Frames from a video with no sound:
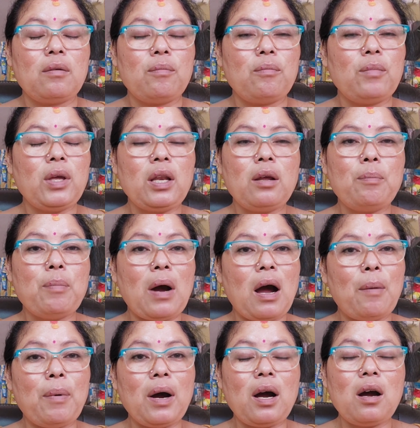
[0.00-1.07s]
मेरे
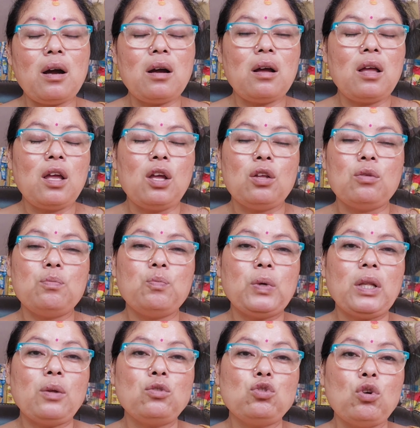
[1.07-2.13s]
बाबा
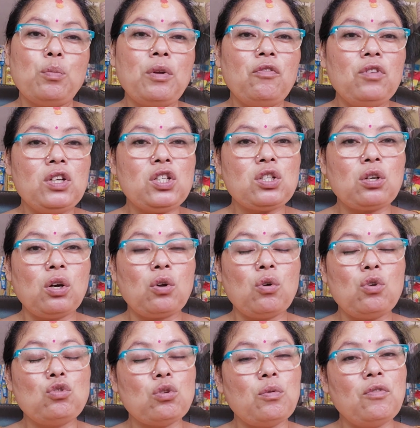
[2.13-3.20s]
मतलब जो भी विश करो
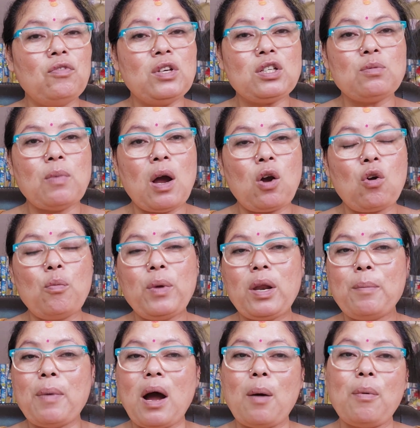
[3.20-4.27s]
जो भी विश मांगो मेरे
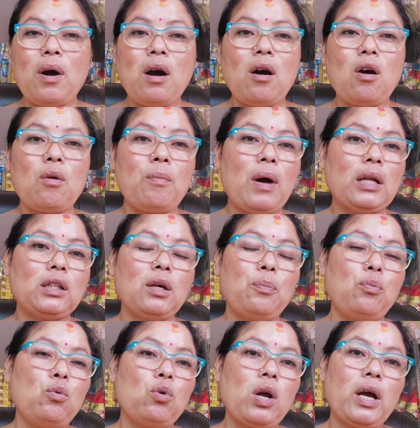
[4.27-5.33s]
बाबा और माता
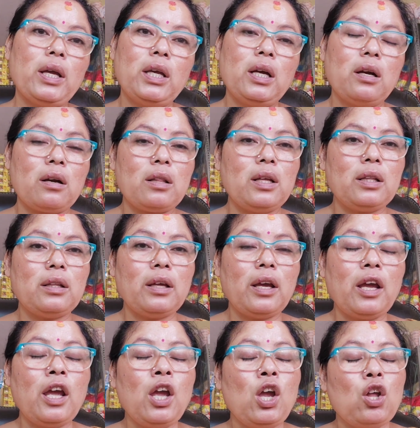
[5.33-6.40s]
पूरा ही कर देते हैं
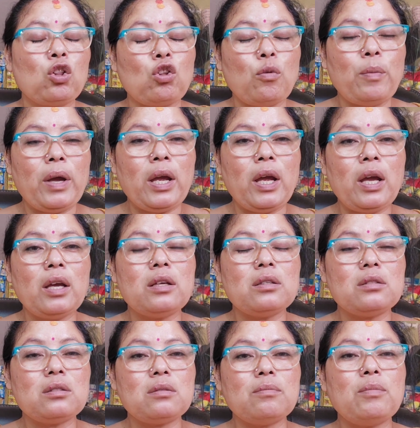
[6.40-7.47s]
तो मैं
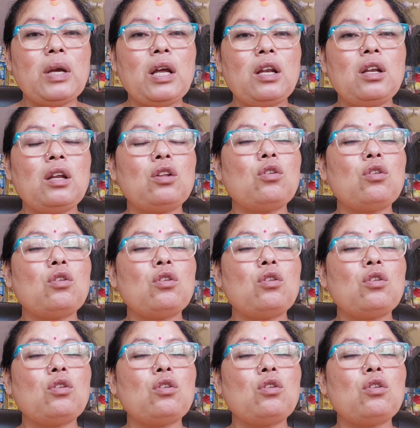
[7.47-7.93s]
मैंने तो